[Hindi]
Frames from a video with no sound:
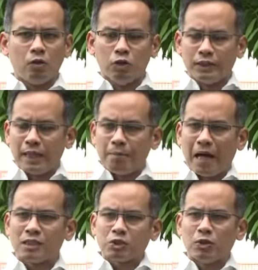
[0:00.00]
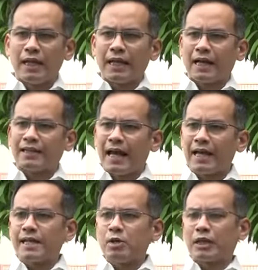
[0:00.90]
उनकी बात सुनने का
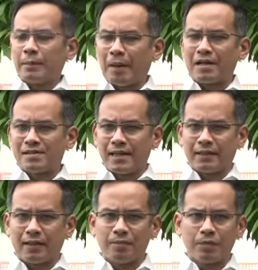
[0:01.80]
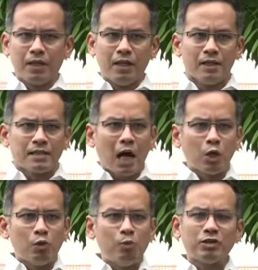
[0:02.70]
धैर्य उनके पास नहीं था
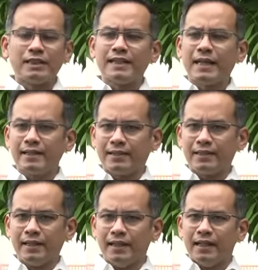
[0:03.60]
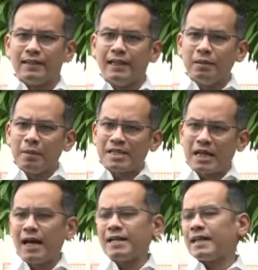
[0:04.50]
सहानुभूति नहीं थी दिल में
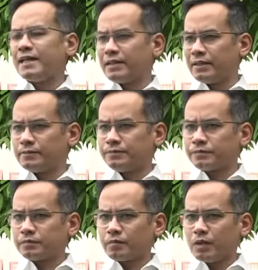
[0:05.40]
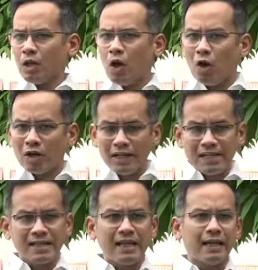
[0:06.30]
जगह नहीं थी और
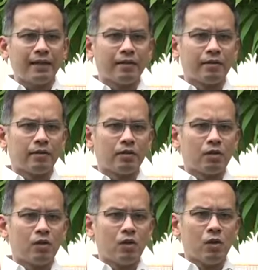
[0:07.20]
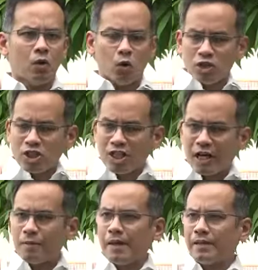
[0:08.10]
इसीलिए उस
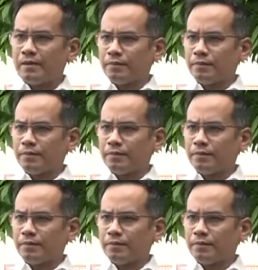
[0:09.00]
क्षण में